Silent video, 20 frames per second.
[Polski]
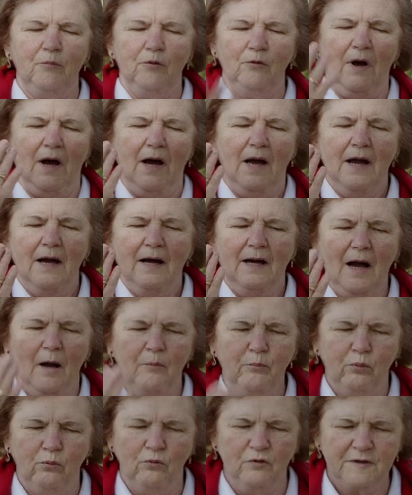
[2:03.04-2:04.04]
była
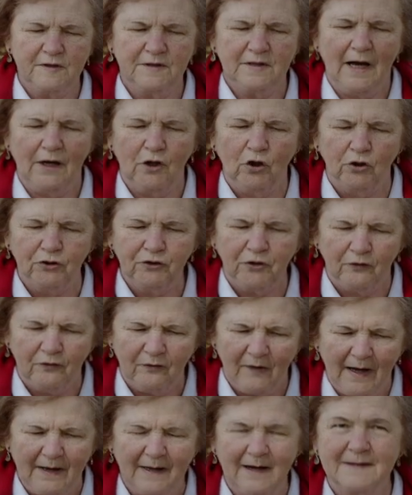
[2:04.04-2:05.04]
kapusta
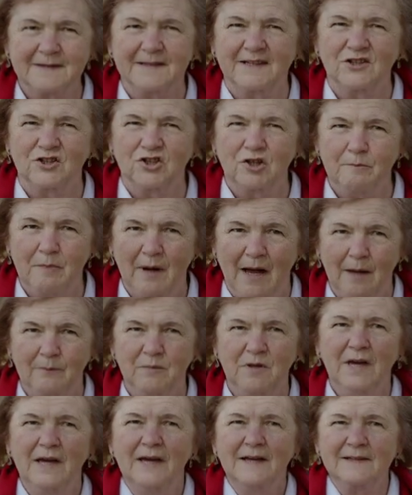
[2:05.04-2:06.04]
gotowana z
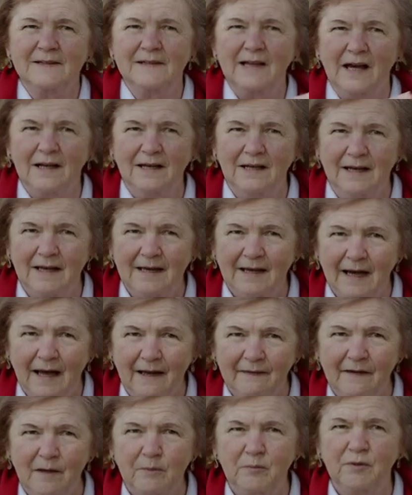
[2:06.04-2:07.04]
grzybami,
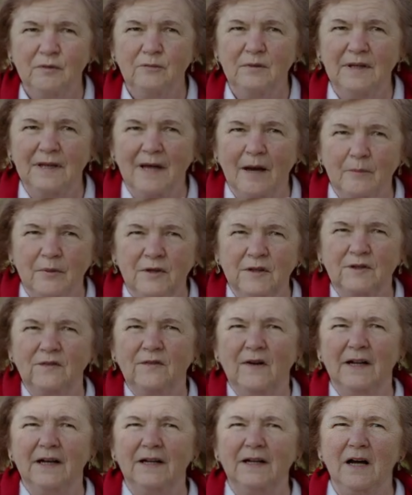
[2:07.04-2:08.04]
zaklejane były na
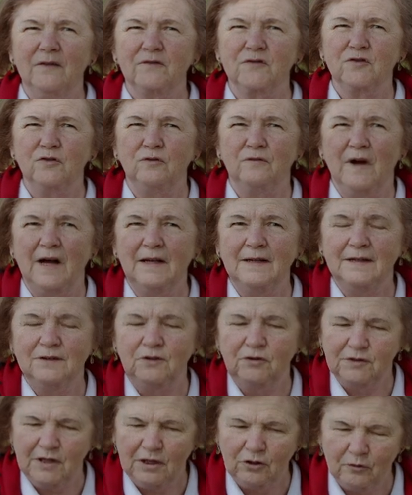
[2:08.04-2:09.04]
brytwankach, wsuwane
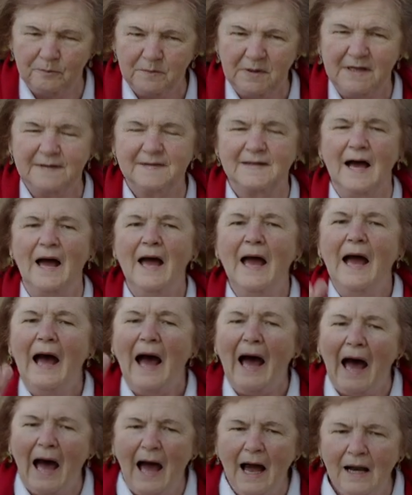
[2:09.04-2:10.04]
do tego pieca.
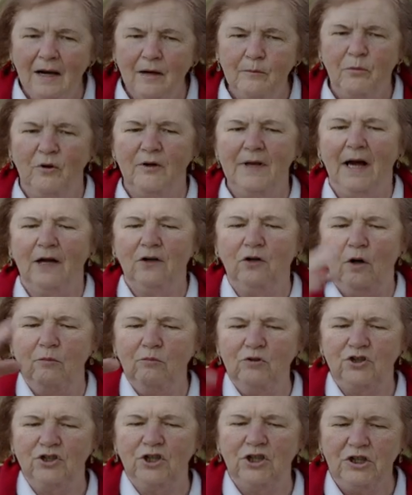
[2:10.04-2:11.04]
Albo jak
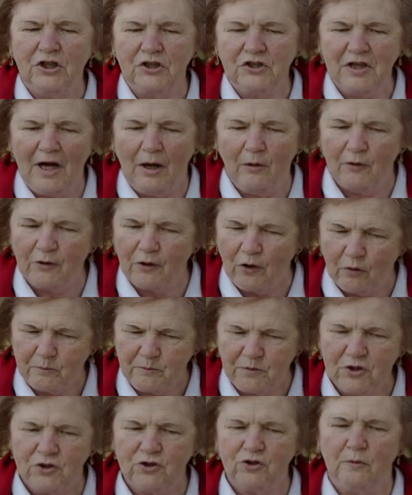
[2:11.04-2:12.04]
komuś się nie chciało
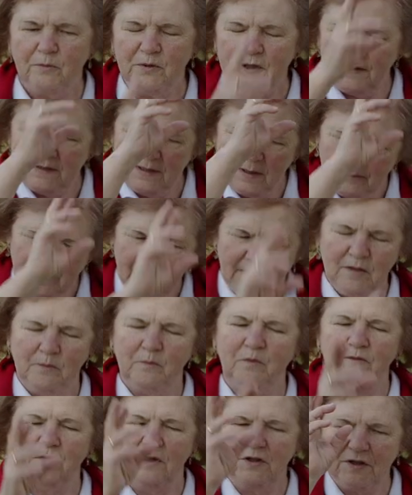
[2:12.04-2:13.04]
robić, to jedna pani
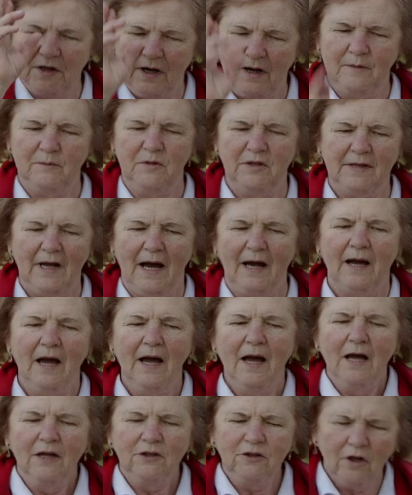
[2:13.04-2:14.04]
powiedziała mi tak,
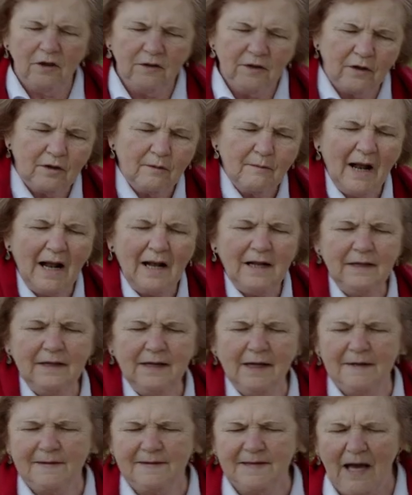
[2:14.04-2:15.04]
to
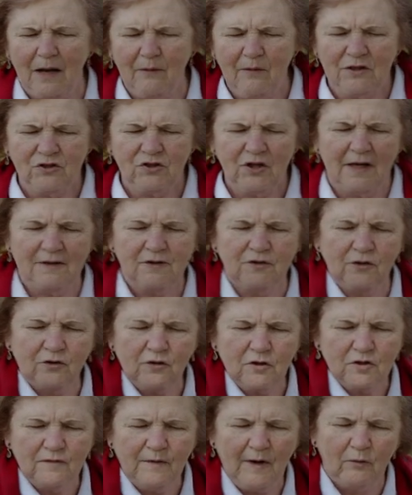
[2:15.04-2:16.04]
normalnie całe ciasto
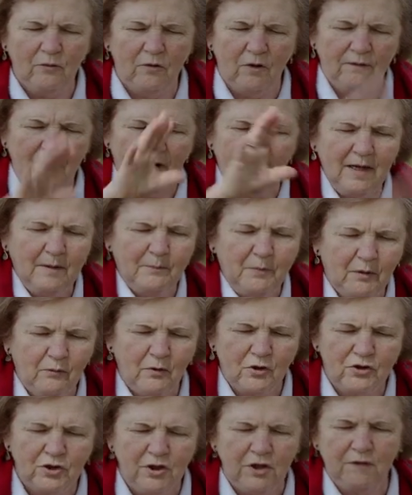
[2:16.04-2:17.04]
rozwałkowali,
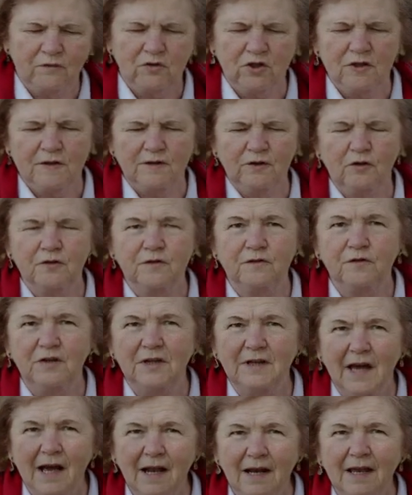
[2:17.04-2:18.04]
położyli wszystko,
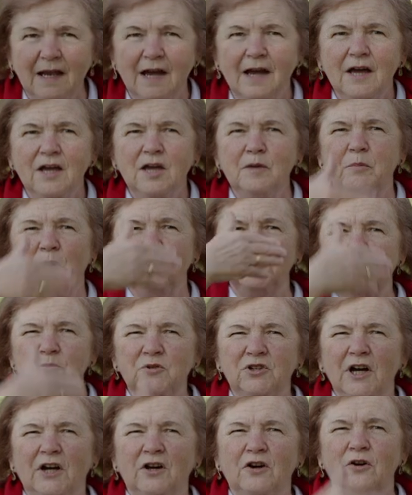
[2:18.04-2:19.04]
zwinęli i potem
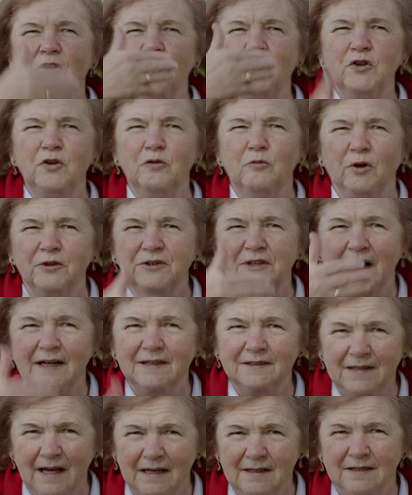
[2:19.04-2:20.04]
się kroiło
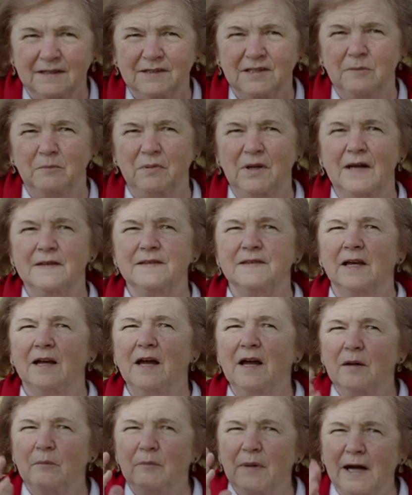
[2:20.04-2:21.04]
tak, taki placek.
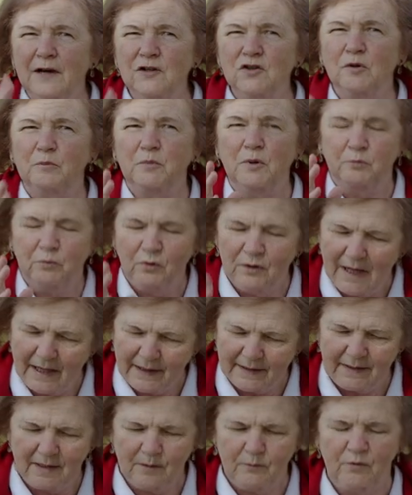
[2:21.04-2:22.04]
Bardzo
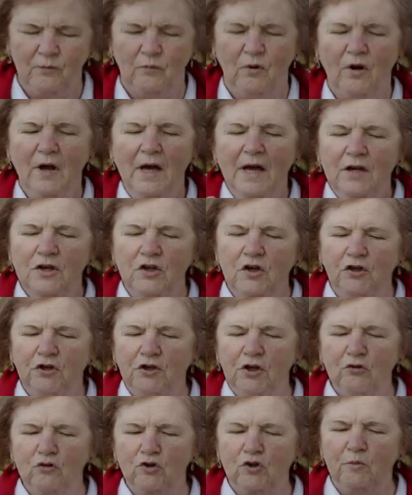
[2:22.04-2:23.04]
popularne było. I
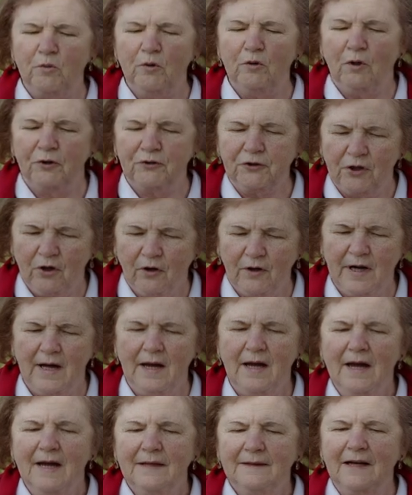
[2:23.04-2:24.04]
gdy już było
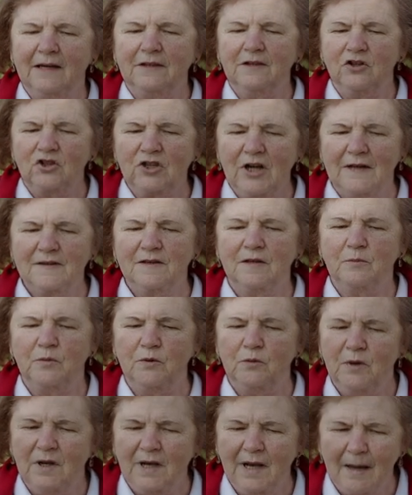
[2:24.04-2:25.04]
trochę, takie czasy
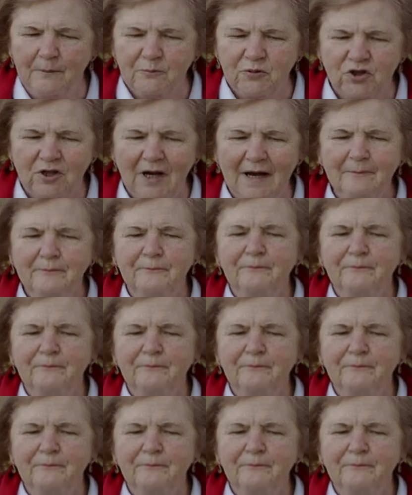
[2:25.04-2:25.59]
były lepsze,